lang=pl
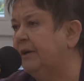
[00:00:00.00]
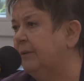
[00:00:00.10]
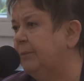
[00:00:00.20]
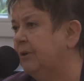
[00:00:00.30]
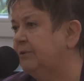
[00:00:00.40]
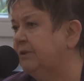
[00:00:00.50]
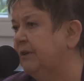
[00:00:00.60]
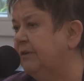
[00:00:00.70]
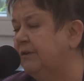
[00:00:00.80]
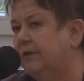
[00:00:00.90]
parę
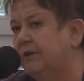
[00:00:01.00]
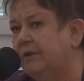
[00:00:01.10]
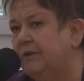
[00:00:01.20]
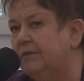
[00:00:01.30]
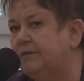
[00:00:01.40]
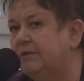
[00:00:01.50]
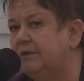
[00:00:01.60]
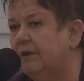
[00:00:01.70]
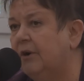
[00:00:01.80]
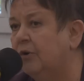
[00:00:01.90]
procent
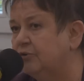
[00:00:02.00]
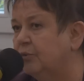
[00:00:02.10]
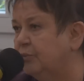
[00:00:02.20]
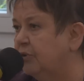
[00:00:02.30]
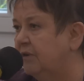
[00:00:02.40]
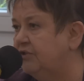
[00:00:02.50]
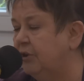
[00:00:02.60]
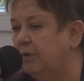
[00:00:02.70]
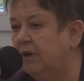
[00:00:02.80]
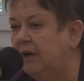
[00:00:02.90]
z osób, które
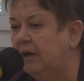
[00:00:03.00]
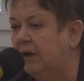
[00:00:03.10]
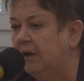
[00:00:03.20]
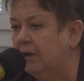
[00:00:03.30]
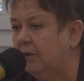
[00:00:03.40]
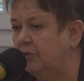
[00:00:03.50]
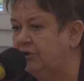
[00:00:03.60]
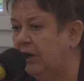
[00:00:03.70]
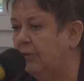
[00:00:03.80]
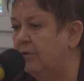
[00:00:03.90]
wzięły
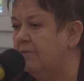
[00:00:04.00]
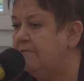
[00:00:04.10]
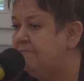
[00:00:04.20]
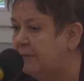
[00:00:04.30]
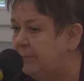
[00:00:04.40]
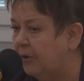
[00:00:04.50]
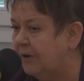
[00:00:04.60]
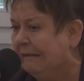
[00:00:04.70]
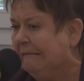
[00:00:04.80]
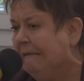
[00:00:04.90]
udział w
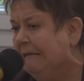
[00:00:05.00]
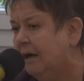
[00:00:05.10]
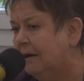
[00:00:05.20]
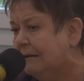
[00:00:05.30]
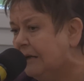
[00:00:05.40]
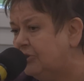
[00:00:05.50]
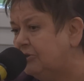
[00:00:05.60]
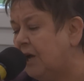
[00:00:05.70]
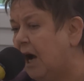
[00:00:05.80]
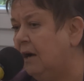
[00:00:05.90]
wyborach,
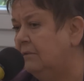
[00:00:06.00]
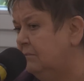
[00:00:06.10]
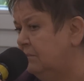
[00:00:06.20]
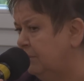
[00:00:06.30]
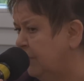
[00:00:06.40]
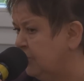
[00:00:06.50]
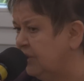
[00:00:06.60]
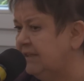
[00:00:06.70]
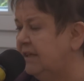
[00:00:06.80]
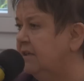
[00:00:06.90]
reszta
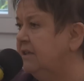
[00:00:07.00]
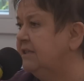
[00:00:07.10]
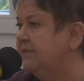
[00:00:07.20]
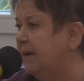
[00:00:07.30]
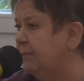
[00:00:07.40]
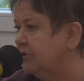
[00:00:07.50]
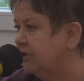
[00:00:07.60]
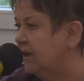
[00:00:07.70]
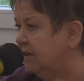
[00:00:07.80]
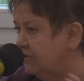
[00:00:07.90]
może z lenistwa,
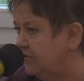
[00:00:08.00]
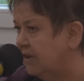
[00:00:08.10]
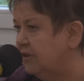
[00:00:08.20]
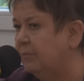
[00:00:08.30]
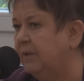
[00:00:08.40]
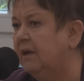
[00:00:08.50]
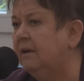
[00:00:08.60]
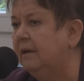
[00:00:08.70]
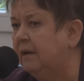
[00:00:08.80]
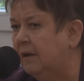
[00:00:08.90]
może świadomie
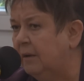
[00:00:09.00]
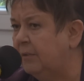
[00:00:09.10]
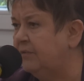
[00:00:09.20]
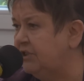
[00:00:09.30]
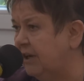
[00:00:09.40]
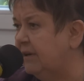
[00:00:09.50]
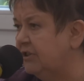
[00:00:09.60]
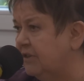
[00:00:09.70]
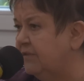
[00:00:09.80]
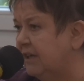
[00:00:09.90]

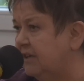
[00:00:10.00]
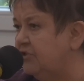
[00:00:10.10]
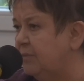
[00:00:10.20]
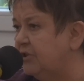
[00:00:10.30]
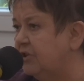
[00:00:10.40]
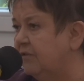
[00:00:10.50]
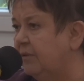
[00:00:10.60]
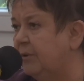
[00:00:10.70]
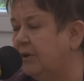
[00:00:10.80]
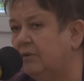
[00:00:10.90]
powiedziała, że w takich śmiesznych
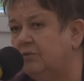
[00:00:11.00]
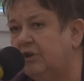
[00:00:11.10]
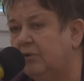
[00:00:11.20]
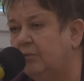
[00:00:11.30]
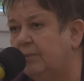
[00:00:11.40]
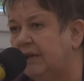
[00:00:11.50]
wyborach udziału